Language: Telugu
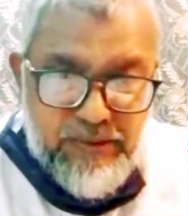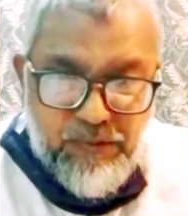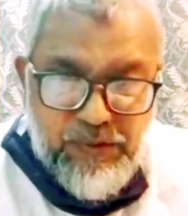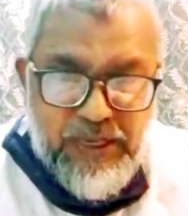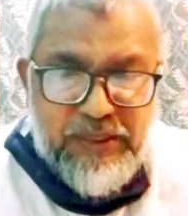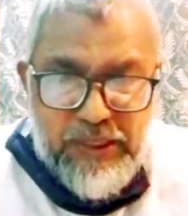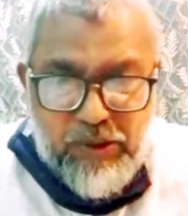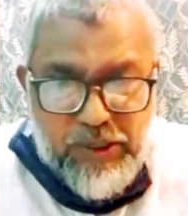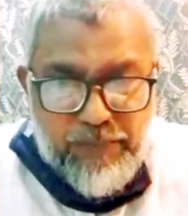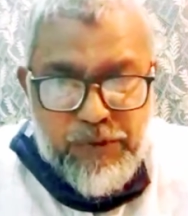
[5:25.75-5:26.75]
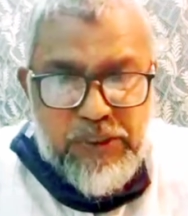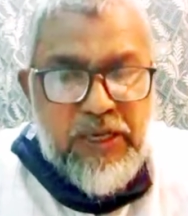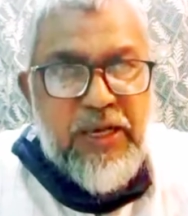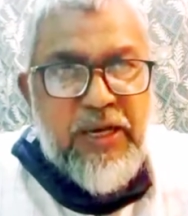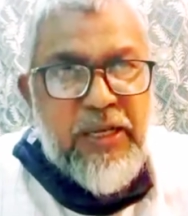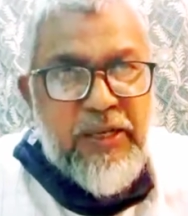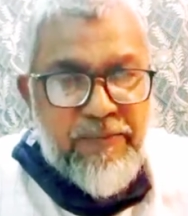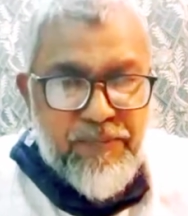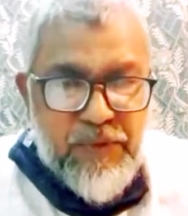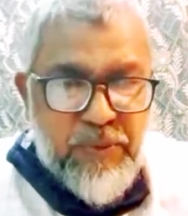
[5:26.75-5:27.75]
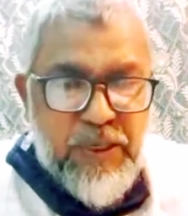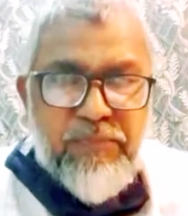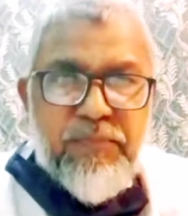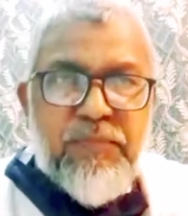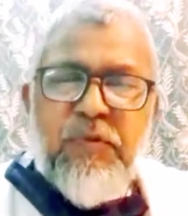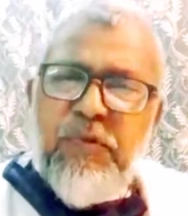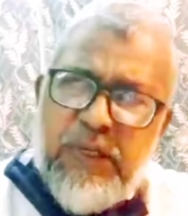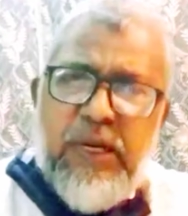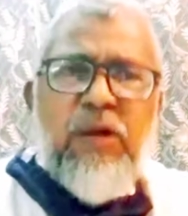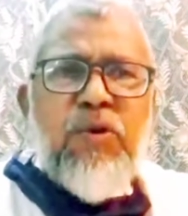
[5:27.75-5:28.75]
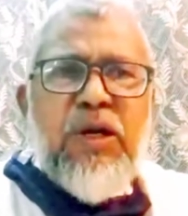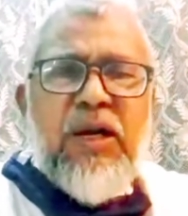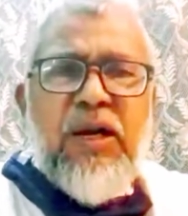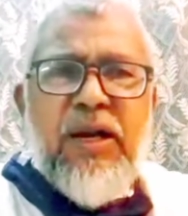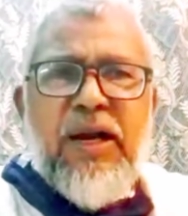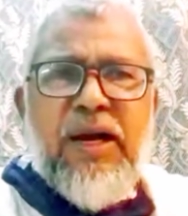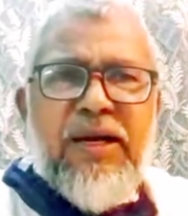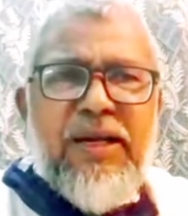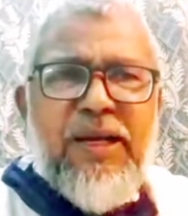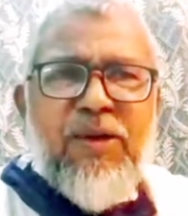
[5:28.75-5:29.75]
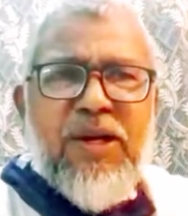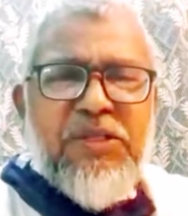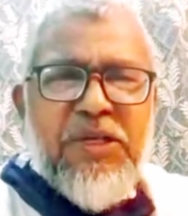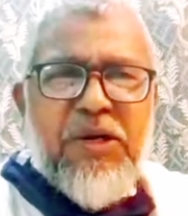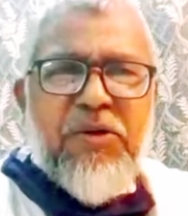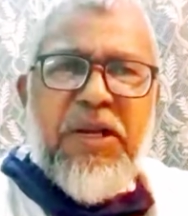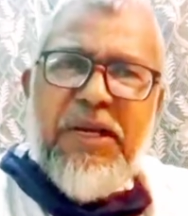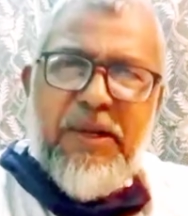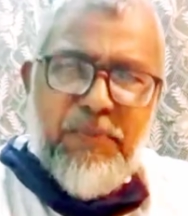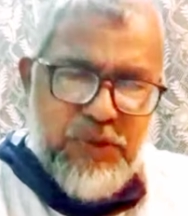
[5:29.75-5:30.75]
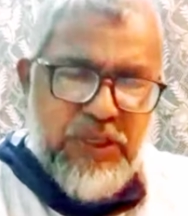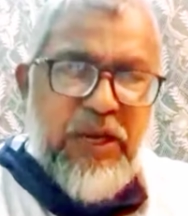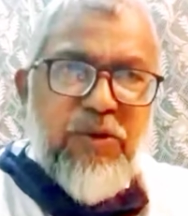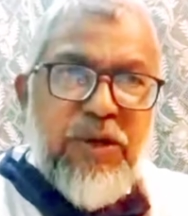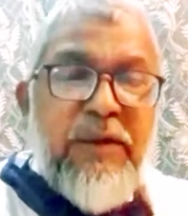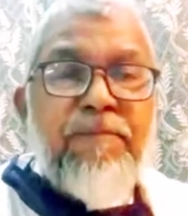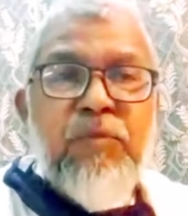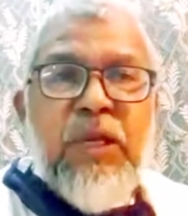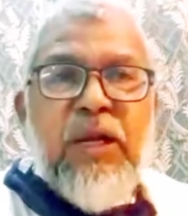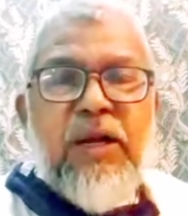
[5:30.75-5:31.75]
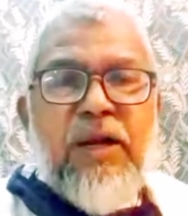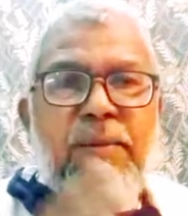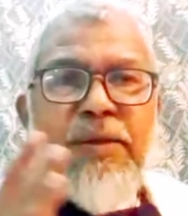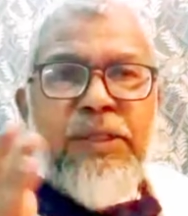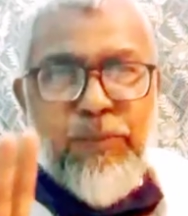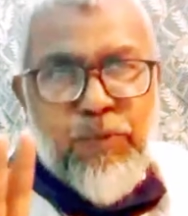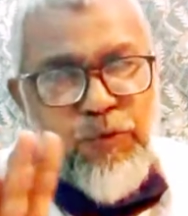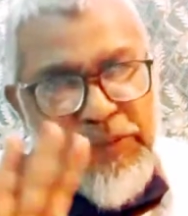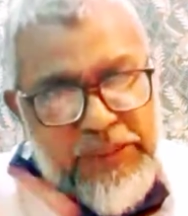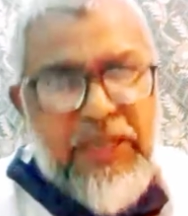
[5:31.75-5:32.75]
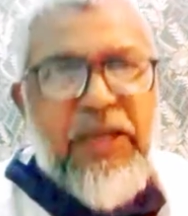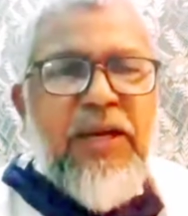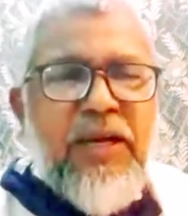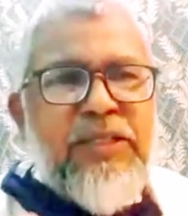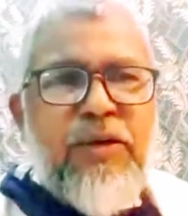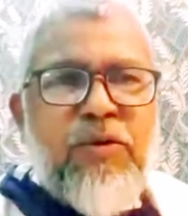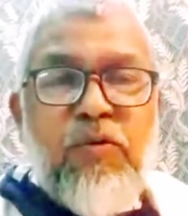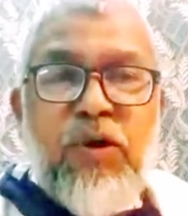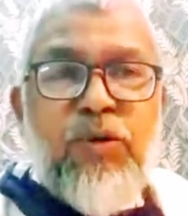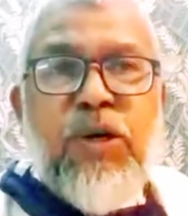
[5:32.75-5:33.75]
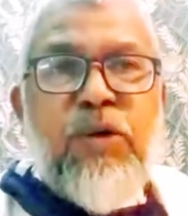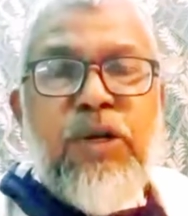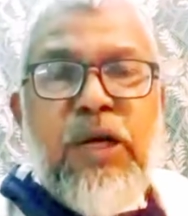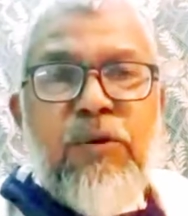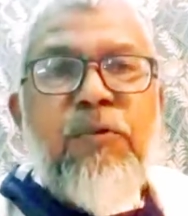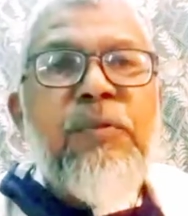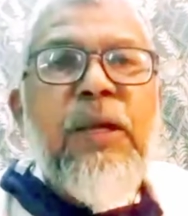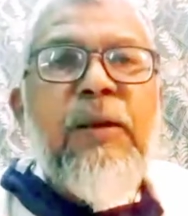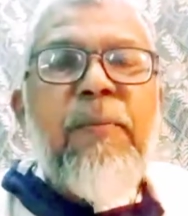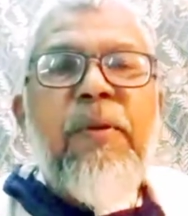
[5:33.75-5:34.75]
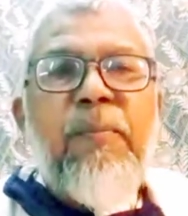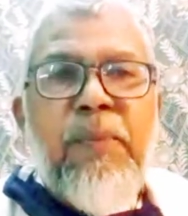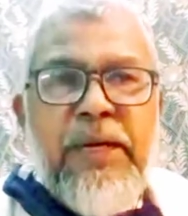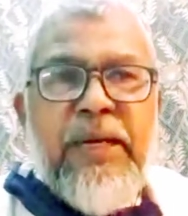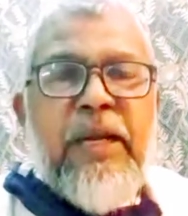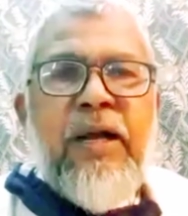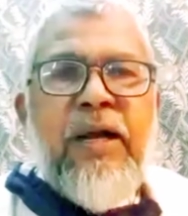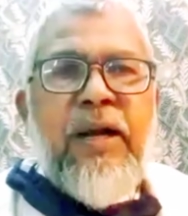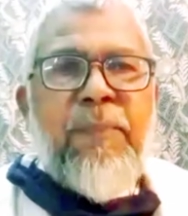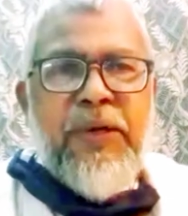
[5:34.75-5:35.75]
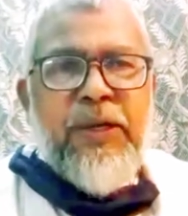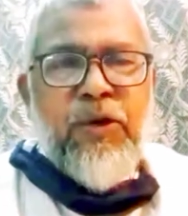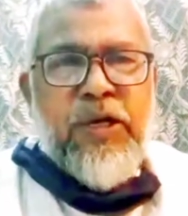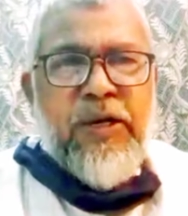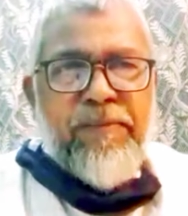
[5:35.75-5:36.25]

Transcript: వీరందరి యొక్క పుస్తకాలని మనం ఇవి కాకుండా ఆంగ్లేయులు రాసినటువంటి అనేక పుస్తకాలు ఉన్నాయి టీపుకు వ్యతిరేకంగా రాసినటువంటి వాళ్ళు కూడా ఉన్నారు మరి అప్పటి యొక్క